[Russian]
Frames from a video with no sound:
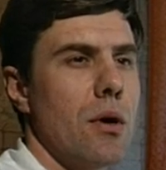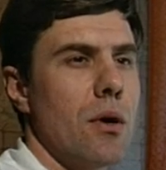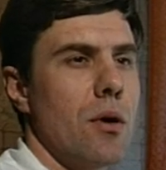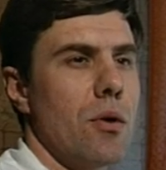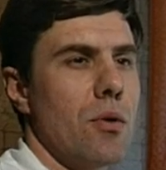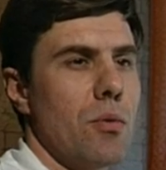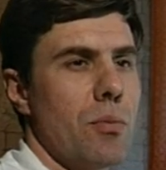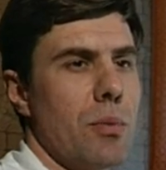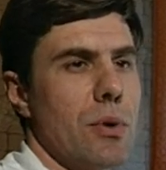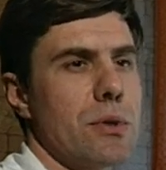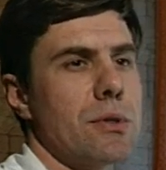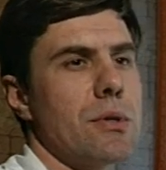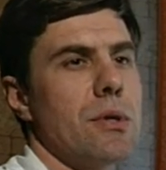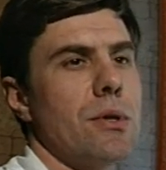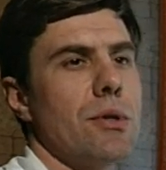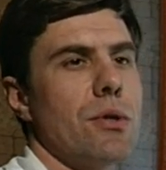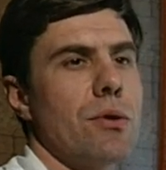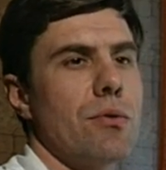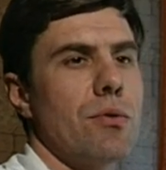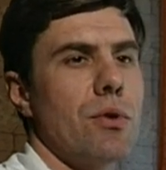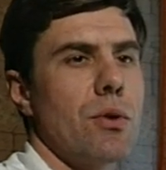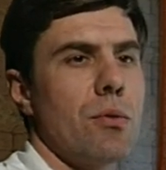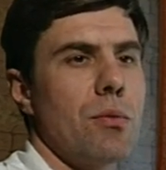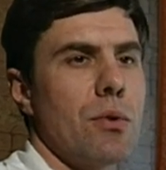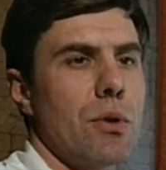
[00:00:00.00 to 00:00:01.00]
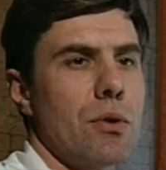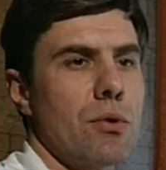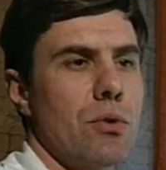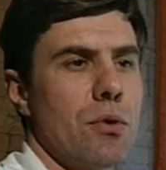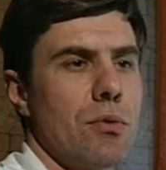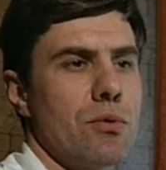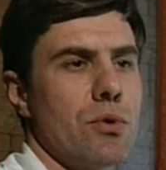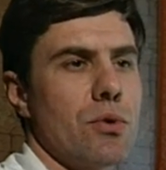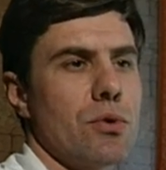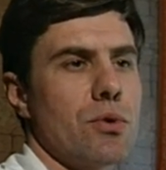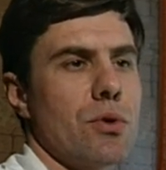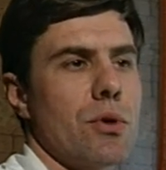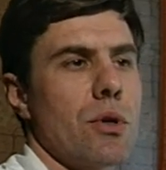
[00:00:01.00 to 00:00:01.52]
э, в последнее время оно
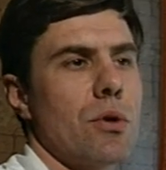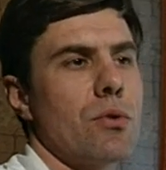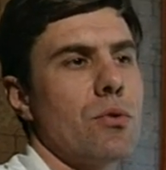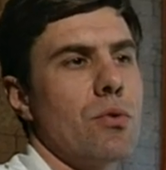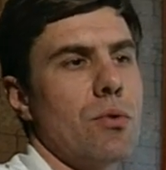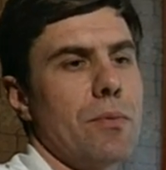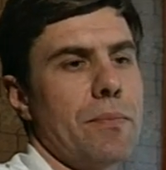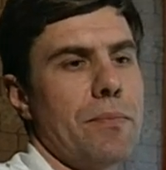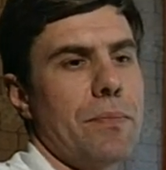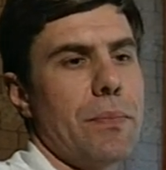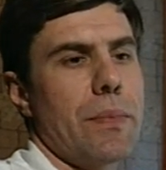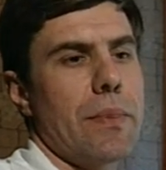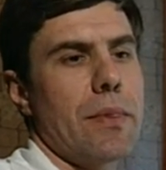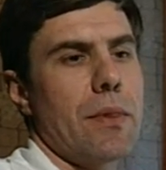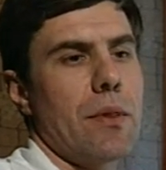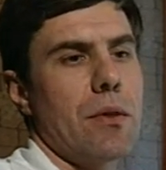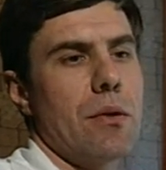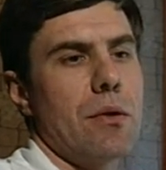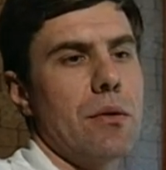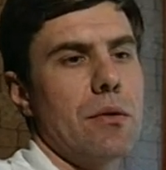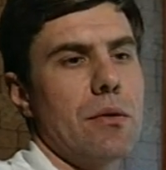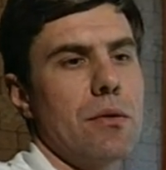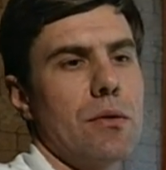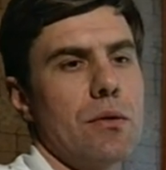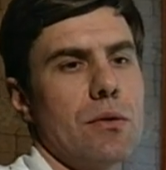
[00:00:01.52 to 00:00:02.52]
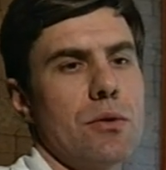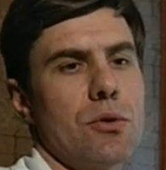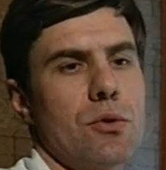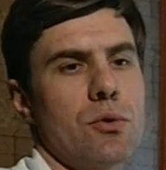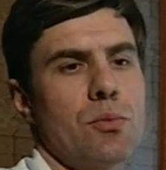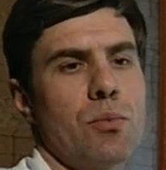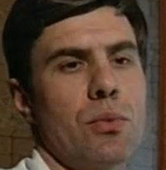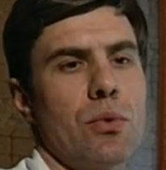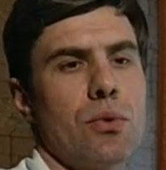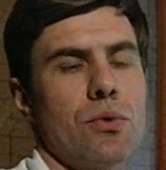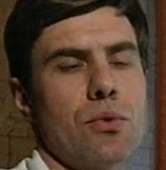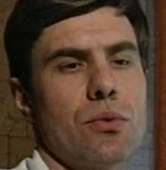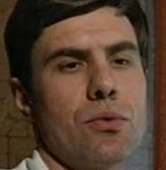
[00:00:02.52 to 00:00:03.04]
вообще широко
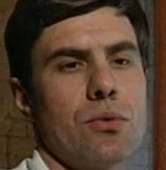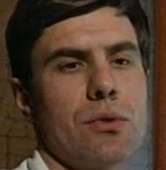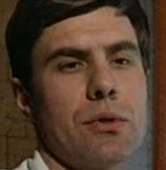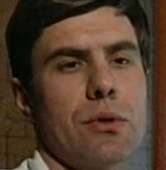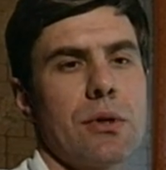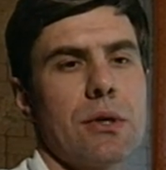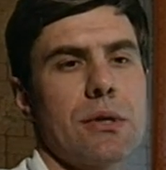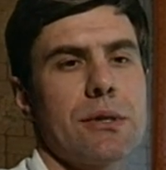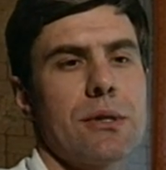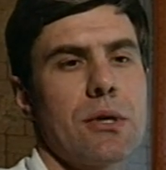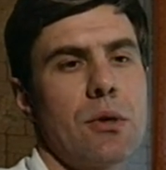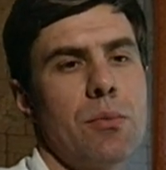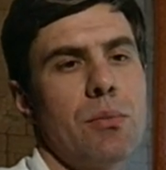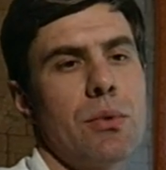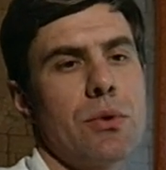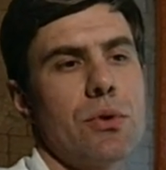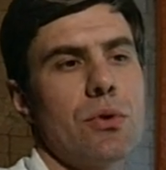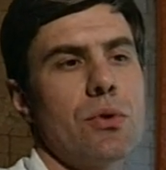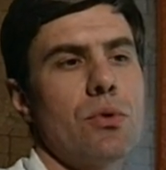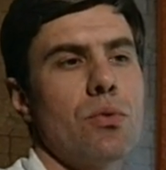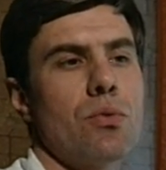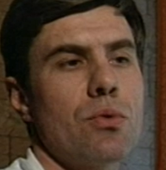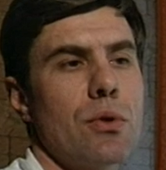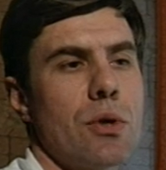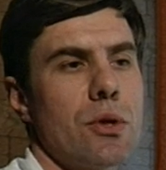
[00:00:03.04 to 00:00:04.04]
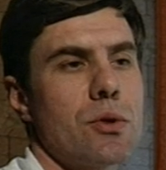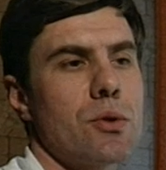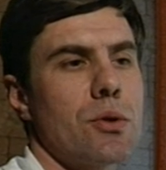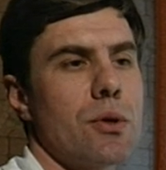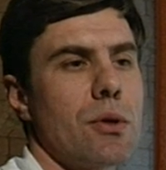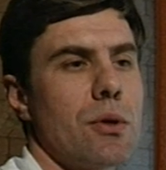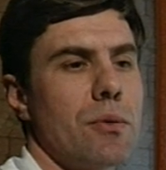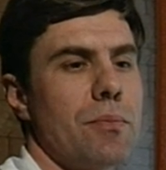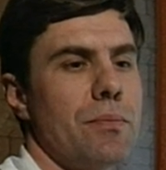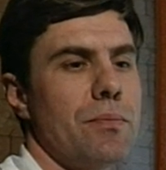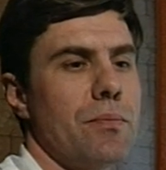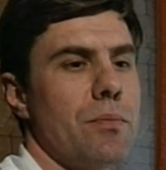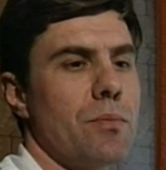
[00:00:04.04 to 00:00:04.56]
используется на Западе, и у нас
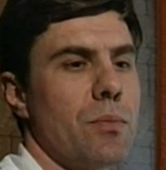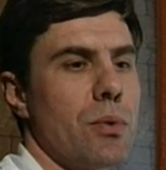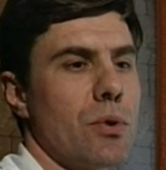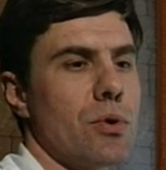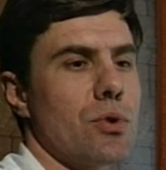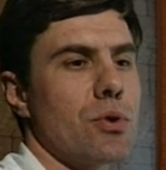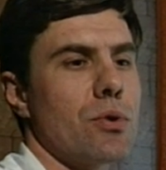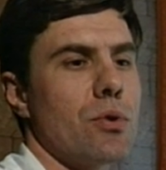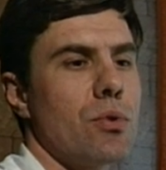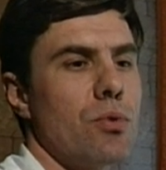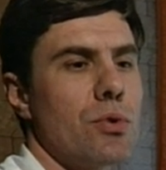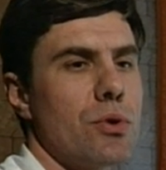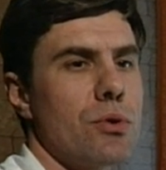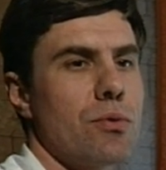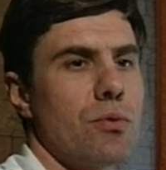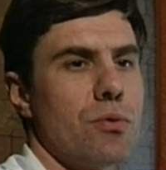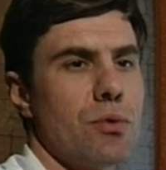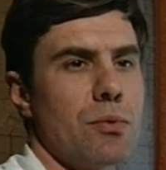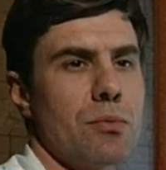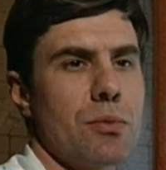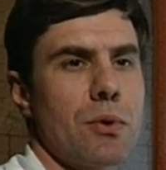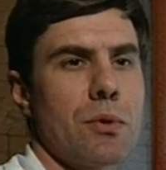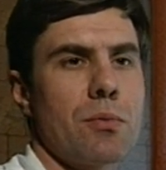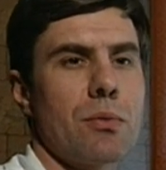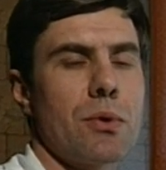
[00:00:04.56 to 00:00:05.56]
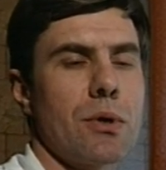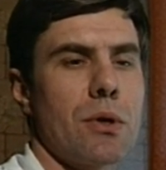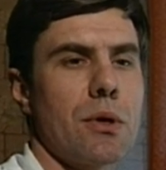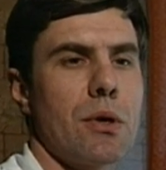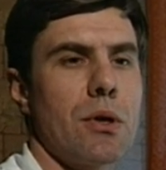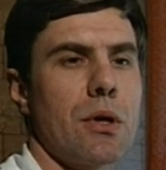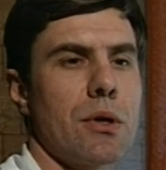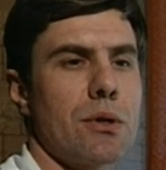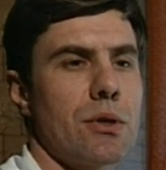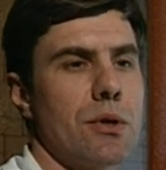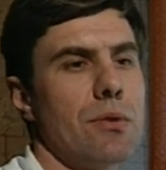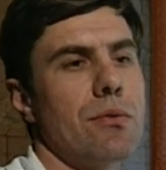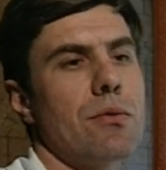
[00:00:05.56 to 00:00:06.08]
прижилось, в общем-то, мы
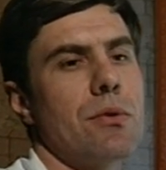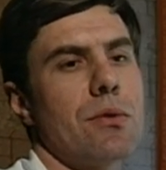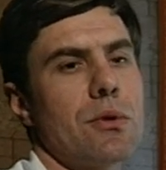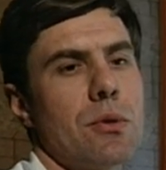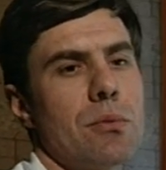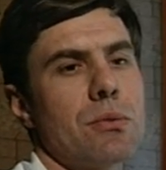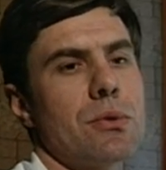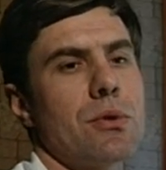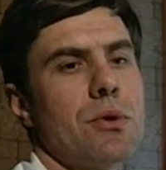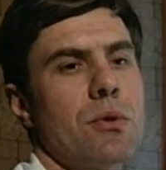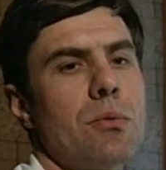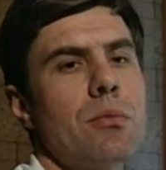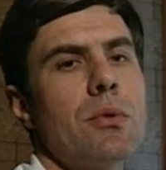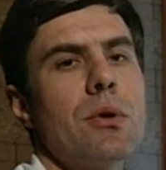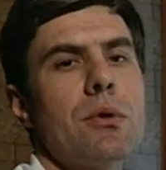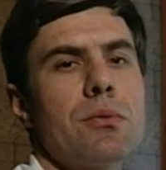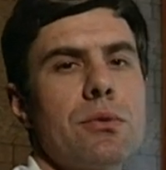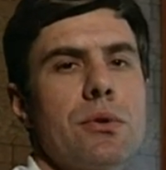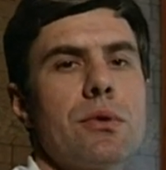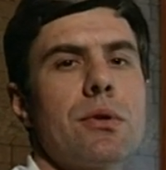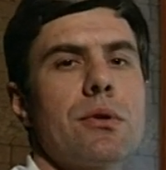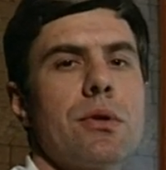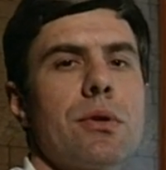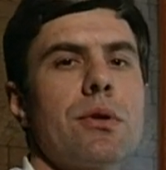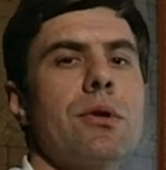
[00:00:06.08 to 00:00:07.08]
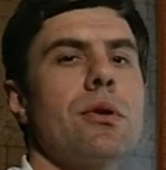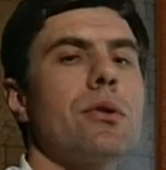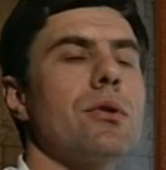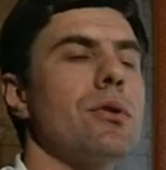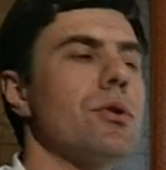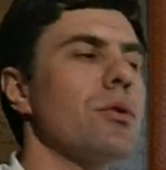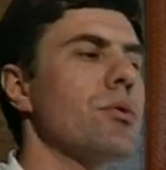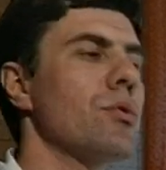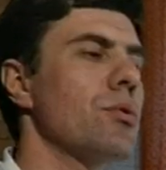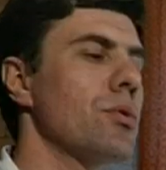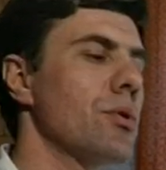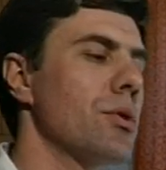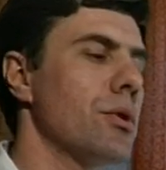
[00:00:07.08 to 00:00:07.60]
активно этим занимаемся, это
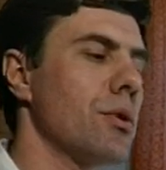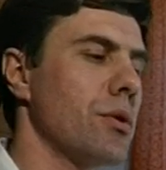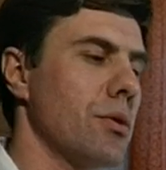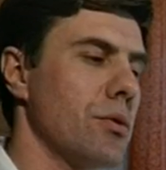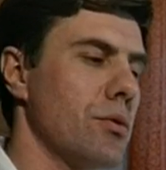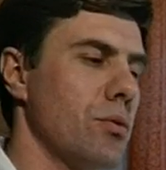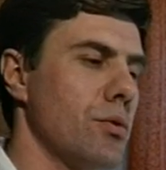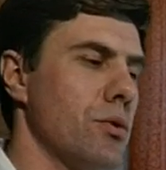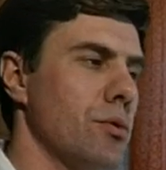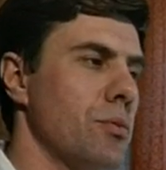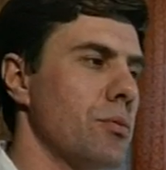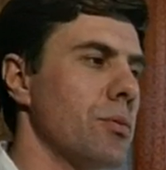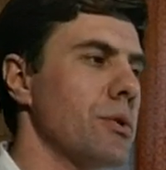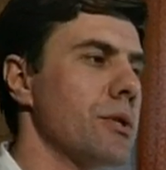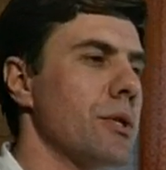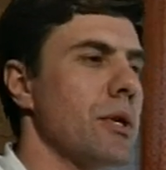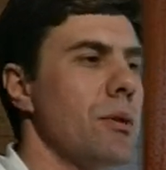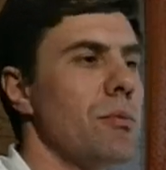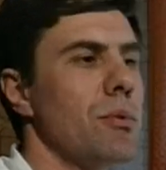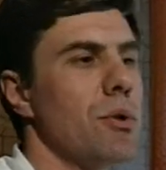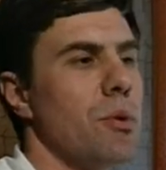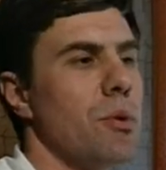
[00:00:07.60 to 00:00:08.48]
рентгенхирургия. То есть мы сами